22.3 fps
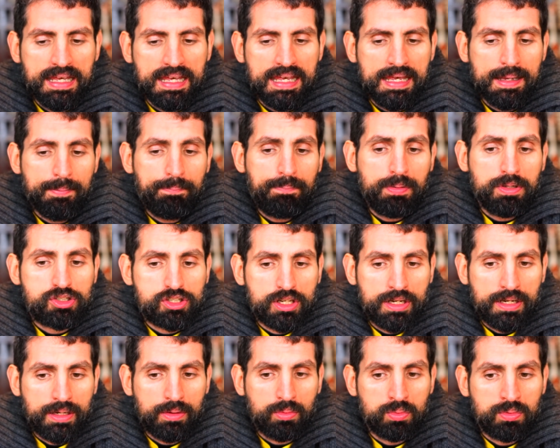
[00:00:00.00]
E poi
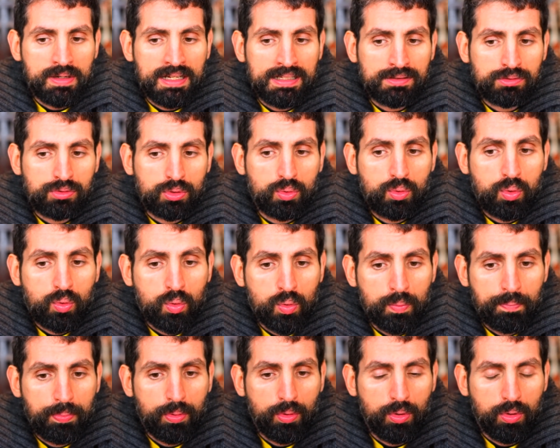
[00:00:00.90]
c'è un altro
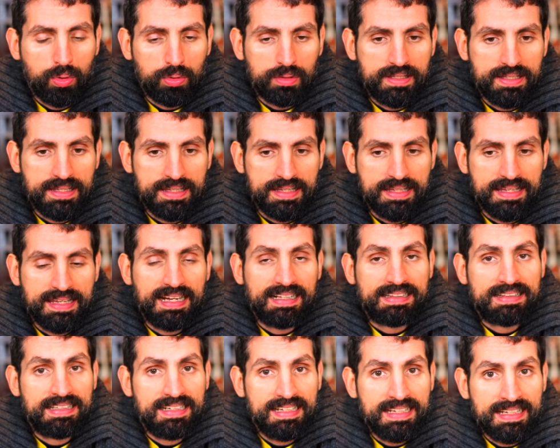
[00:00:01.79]
gruppo di
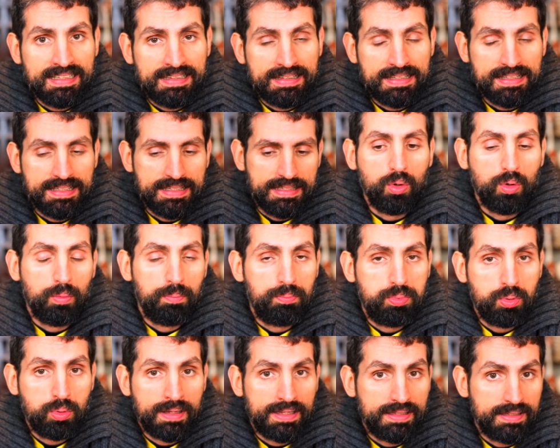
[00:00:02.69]
atleti
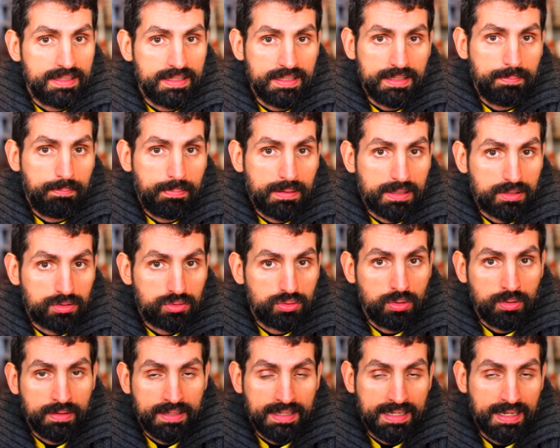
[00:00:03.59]
oppure di
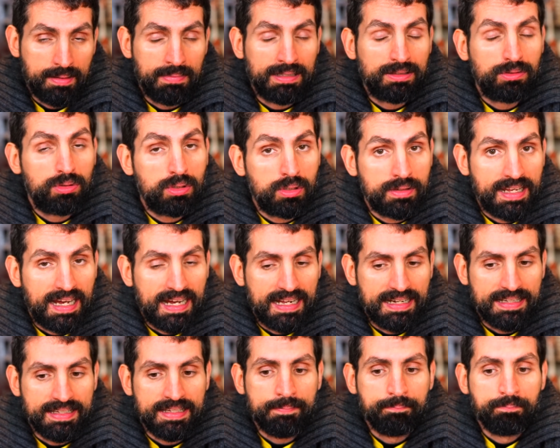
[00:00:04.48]
persone
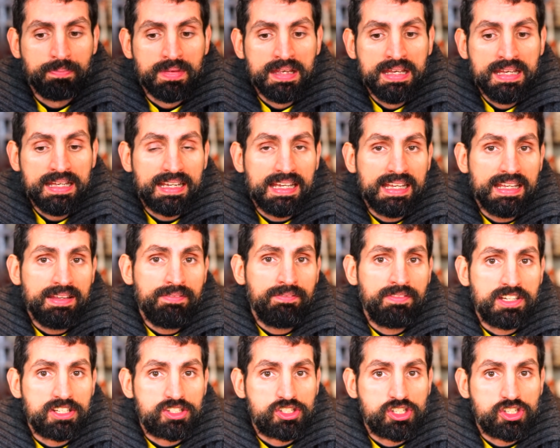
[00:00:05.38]
amatoriali che
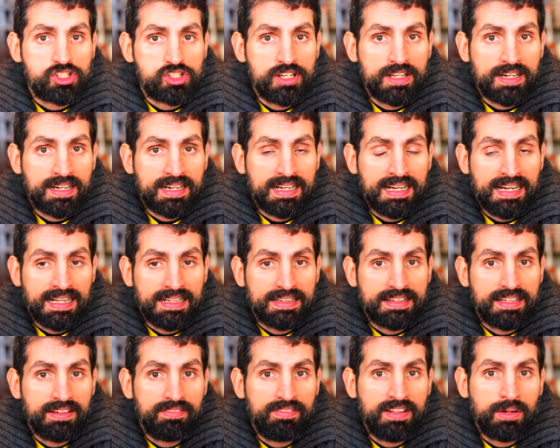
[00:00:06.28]
invece cerca
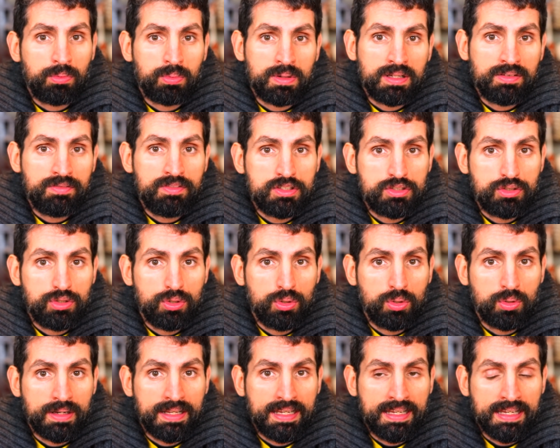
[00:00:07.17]
di avere una
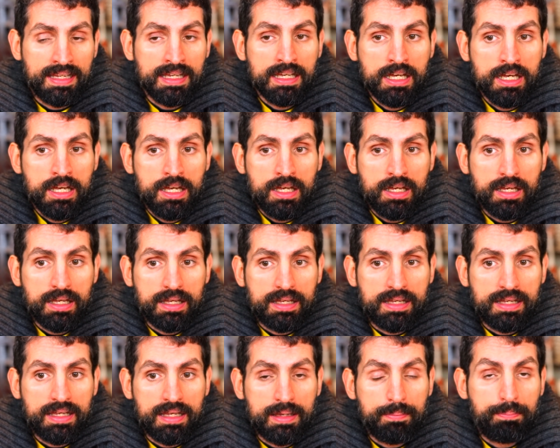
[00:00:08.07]
visione
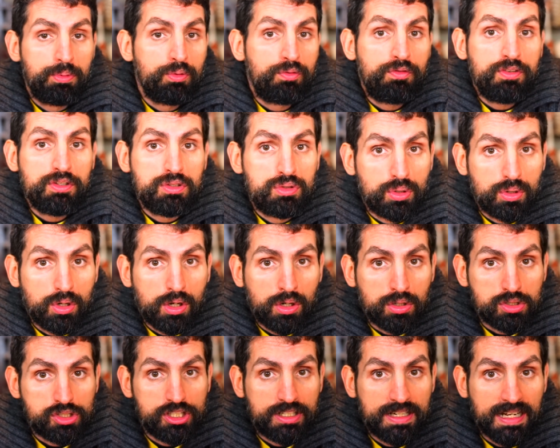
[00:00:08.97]
eh, più
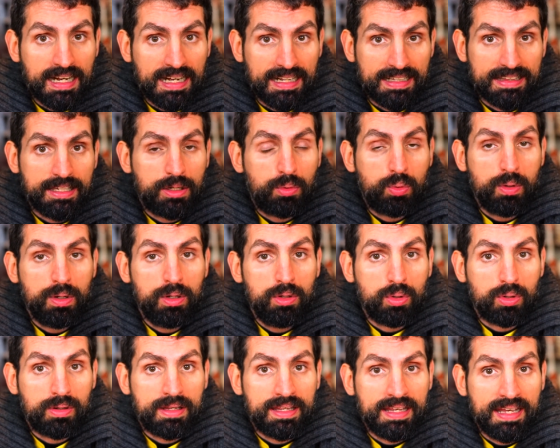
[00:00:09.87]
fisiologica di
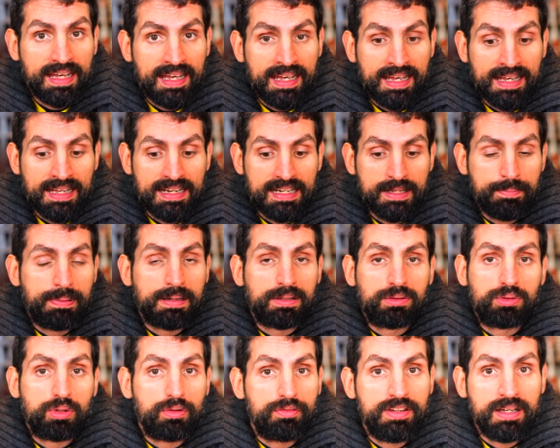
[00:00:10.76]
quello che è
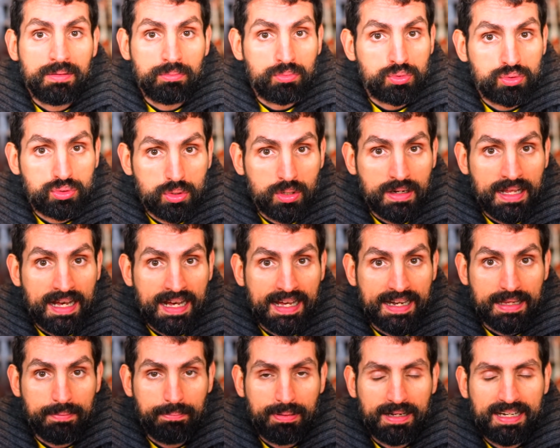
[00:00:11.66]
l'ipertrofia
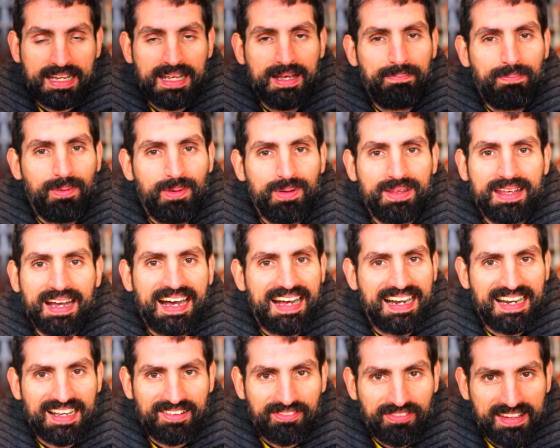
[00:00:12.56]
muscolare, perché poi
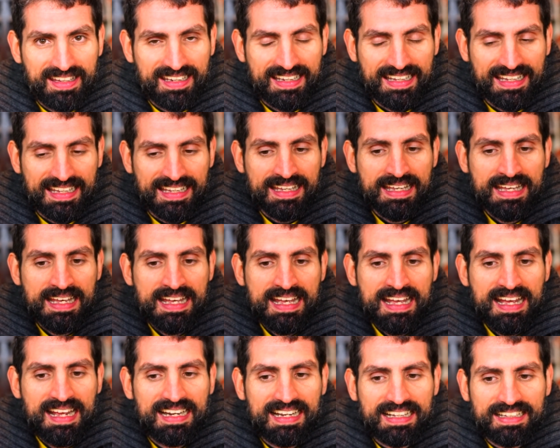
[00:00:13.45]
alla
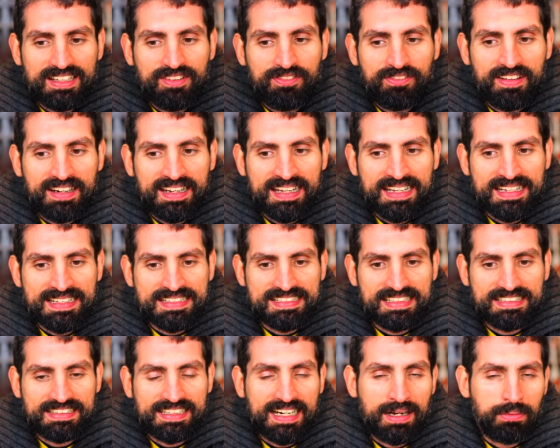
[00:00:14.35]
fine la
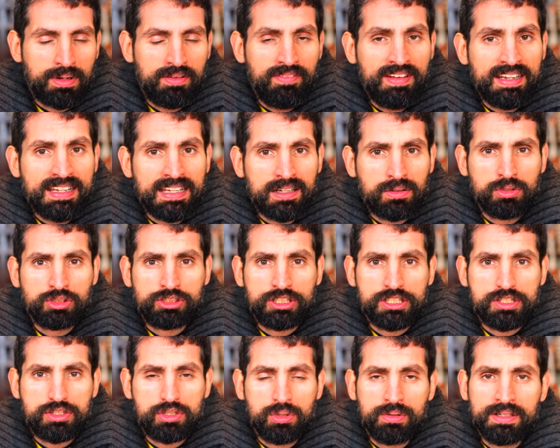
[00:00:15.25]
differenza tra una vecchia
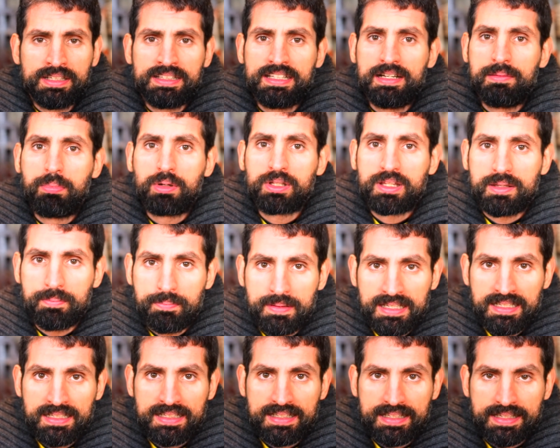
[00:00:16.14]
concezione del
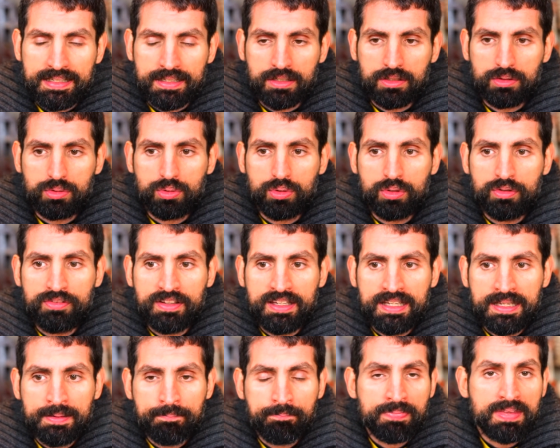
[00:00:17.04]
bodybuilding,
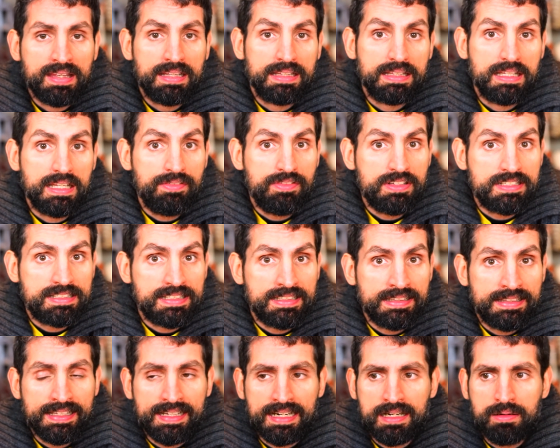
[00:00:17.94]
dove devi
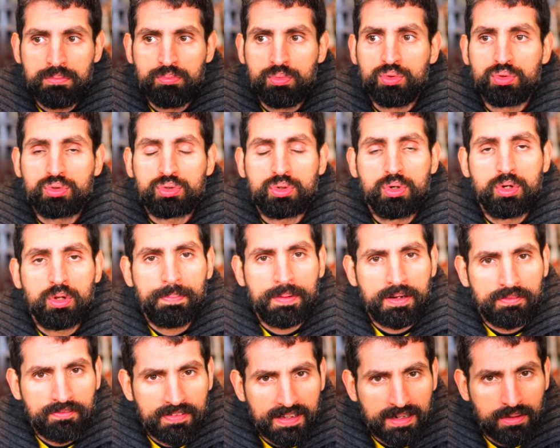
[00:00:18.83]
sentire il muscolo
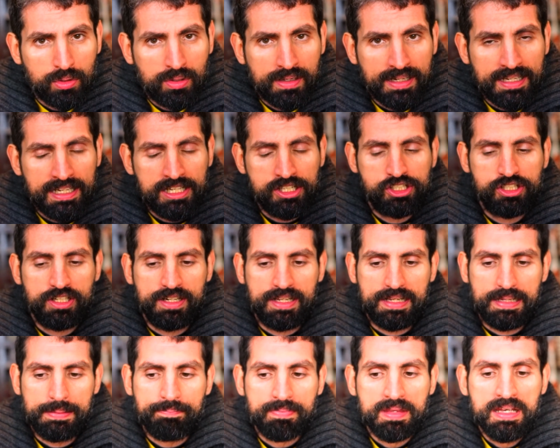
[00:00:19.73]
per farlo
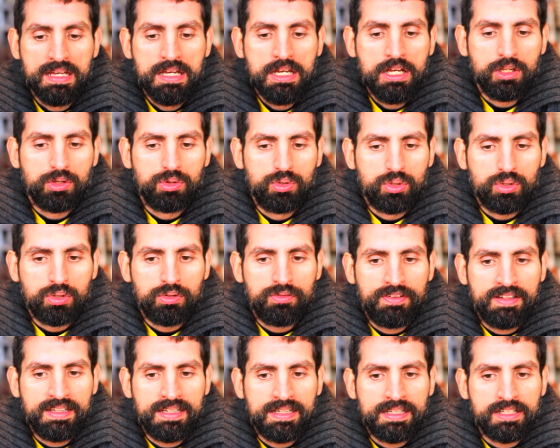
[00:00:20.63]
crescere,
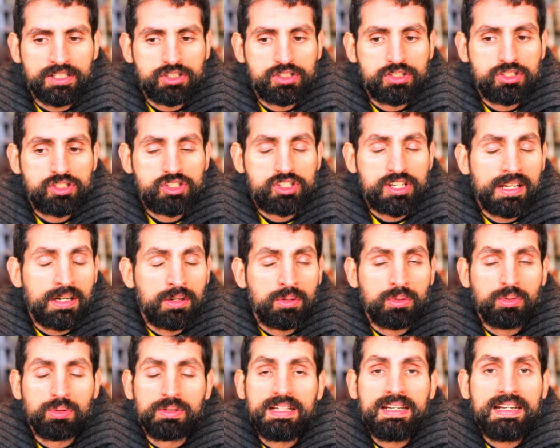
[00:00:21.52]
dove
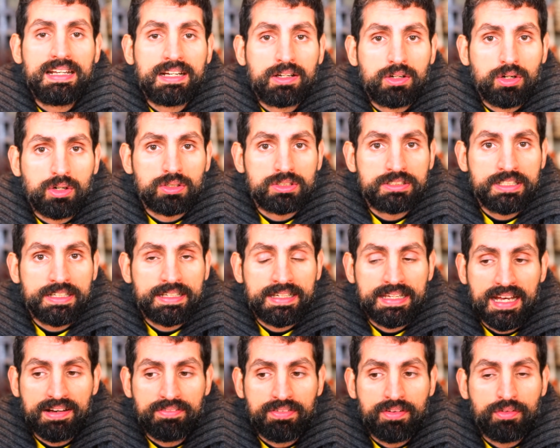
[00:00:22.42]
c'erano delle cose
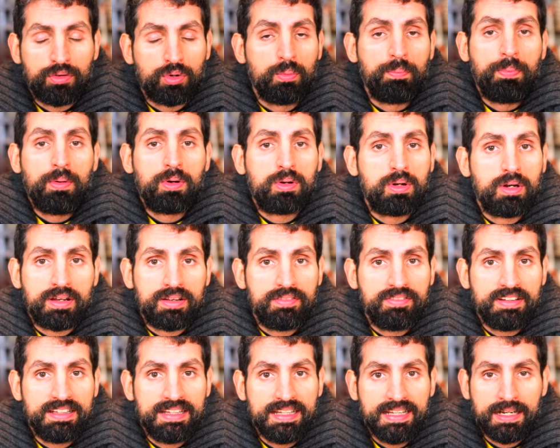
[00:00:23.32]
che avevano poco a
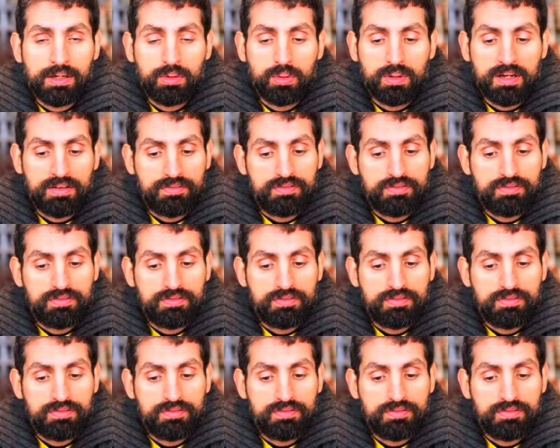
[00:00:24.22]
che vedere con